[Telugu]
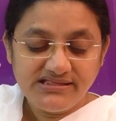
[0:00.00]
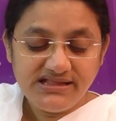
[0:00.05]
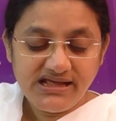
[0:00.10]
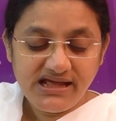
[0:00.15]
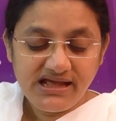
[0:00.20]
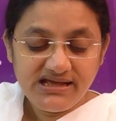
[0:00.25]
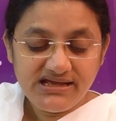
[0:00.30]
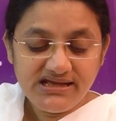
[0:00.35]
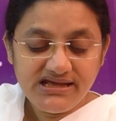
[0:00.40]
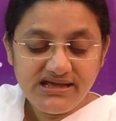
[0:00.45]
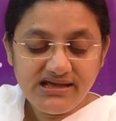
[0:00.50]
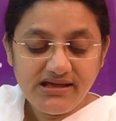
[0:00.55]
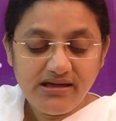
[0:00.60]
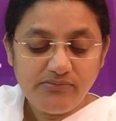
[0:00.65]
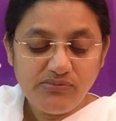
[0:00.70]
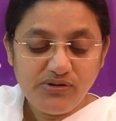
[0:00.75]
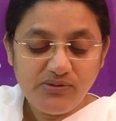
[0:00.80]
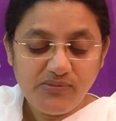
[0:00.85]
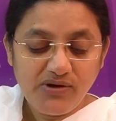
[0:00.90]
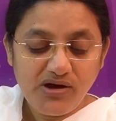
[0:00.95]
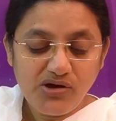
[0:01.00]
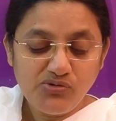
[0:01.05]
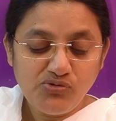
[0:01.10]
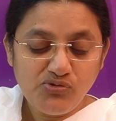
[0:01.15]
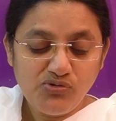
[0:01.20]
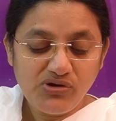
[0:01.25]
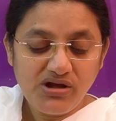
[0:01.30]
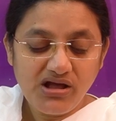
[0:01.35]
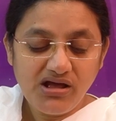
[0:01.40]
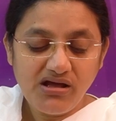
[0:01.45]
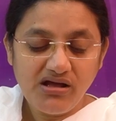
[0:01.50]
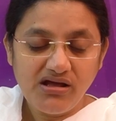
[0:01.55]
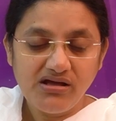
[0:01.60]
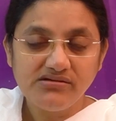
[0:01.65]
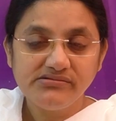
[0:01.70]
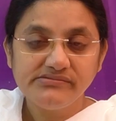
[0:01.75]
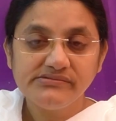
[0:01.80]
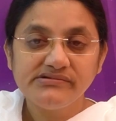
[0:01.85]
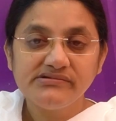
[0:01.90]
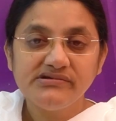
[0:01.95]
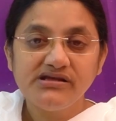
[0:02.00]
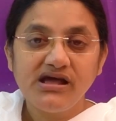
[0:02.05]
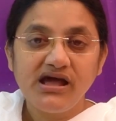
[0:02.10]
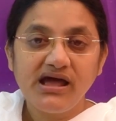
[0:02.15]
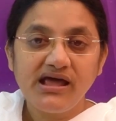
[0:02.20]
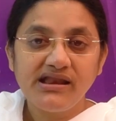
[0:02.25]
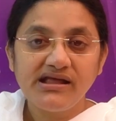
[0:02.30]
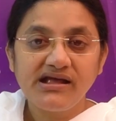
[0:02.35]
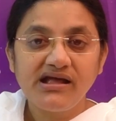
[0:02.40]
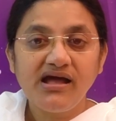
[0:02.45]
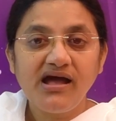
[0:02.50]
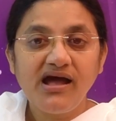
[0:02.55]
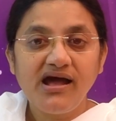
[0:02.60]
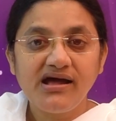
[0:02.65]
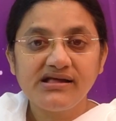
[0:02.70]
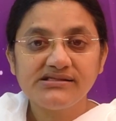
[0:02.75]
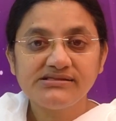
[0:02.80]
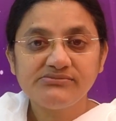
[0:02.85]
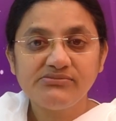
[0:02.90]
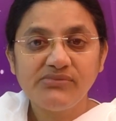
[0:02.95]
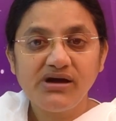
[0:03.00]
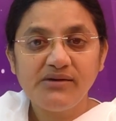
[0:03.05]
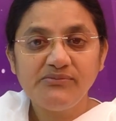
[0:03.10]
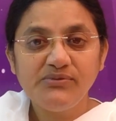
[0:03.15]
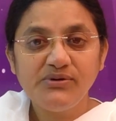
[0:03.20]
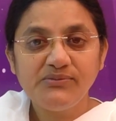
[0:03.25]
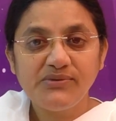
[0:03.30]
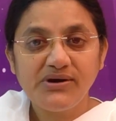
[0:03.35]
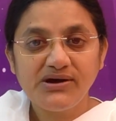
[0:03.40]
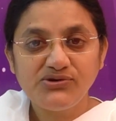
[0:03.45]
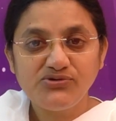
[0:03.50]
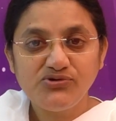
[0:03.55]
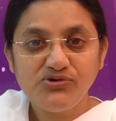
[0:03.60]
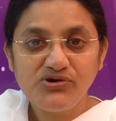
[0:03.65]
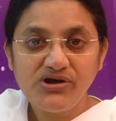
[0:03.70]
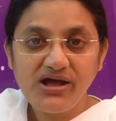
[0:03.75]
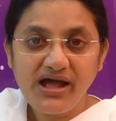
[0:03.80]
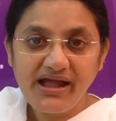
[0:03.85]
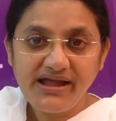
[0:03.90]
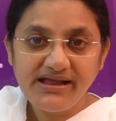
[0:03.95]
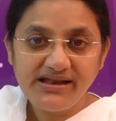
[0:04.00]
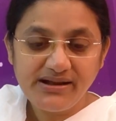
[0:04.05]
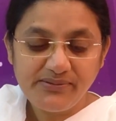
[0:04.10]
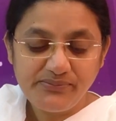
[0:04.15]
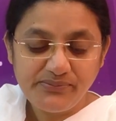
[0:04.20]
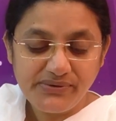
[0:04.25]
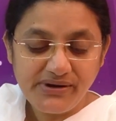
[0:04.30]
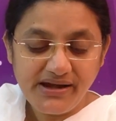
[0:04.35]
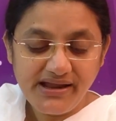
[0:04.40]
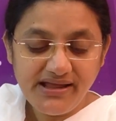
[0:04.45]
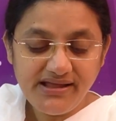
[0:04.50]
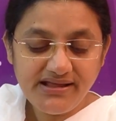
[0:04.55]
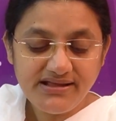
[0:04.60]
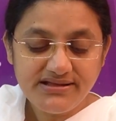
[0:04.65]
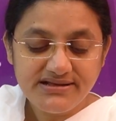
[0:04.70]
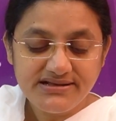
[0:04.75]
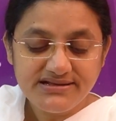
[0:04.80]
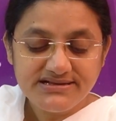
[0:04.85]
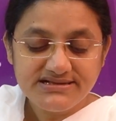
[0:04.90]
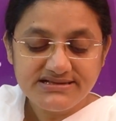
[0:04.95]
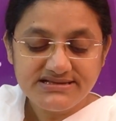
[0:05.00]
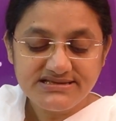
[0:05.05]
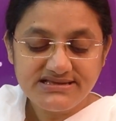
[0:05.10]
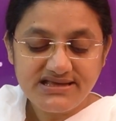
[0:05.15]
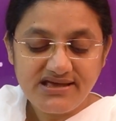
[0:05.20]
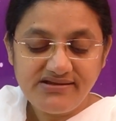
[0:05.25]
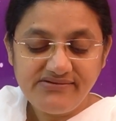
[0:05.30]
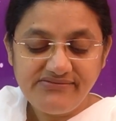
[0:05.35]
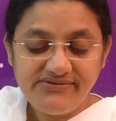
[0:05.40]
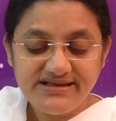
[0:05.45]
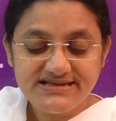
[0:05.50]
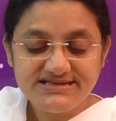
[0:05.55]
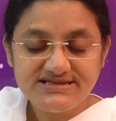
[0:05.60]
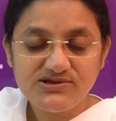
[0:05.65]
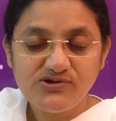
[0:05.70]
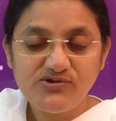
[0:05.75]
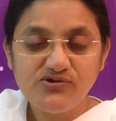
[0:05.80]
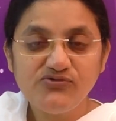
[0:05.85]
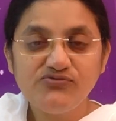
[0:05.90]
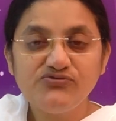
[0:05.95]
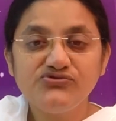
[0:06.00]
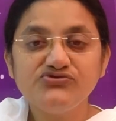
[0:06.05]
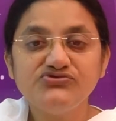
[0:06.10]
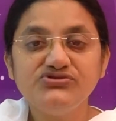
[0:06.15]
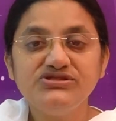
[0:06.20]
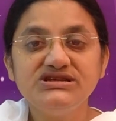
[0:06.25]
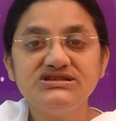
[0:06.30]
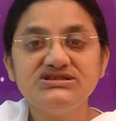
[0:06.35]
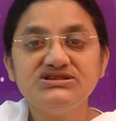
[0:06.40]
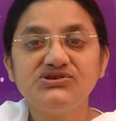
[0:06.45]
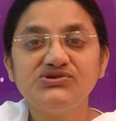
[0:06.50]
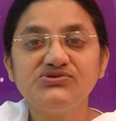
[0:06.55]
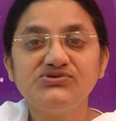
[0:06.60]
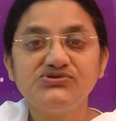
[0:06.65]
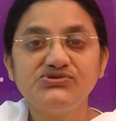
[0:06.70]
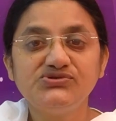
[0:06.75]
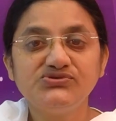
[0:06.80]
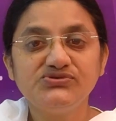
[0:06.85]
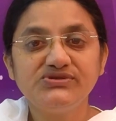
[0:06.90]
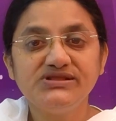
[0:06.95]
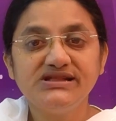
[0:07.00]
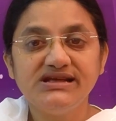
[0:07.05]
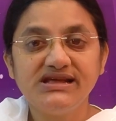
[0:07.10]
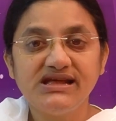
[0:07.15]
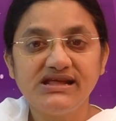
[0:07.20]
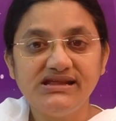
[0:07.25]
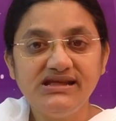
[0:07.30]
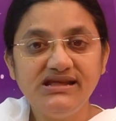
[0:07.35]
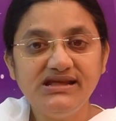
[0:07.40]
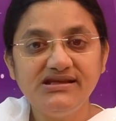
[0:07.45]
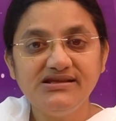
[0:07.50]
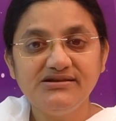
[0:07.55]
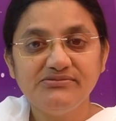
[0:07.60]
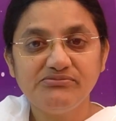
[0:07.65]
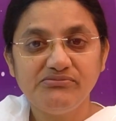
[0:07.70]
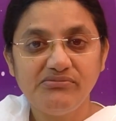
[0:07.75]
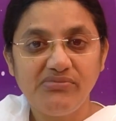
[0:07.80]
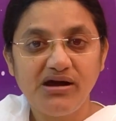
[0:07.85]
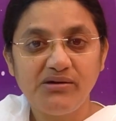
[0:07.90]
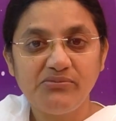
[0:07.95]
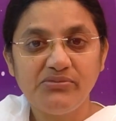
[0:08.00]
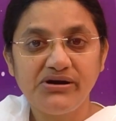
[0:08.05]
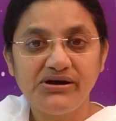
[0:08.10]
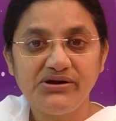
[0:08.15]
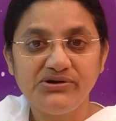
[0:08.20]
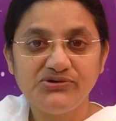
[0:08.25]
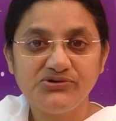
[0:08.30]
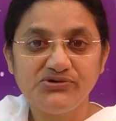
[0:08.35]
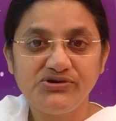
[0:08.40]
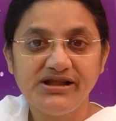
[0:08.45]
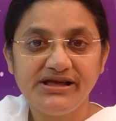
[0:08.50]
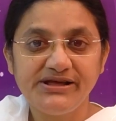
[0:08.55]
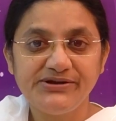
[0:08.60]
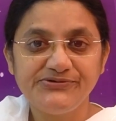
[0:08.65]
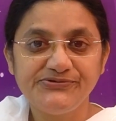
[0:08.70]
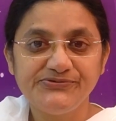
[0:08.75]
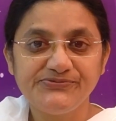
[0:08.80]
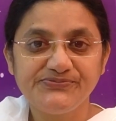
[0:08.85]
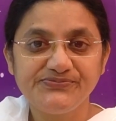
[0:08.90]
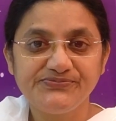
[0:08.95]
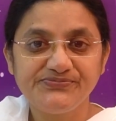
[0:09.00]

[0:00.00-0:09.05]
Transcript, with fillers: దేహీ అభిమానులుగా అనగా ఆత్మాభిమానులుగా అయినప్పుడే సర్వీసులో వృద్ధి జరుగుతుంది అని బాబా అంటున్నారు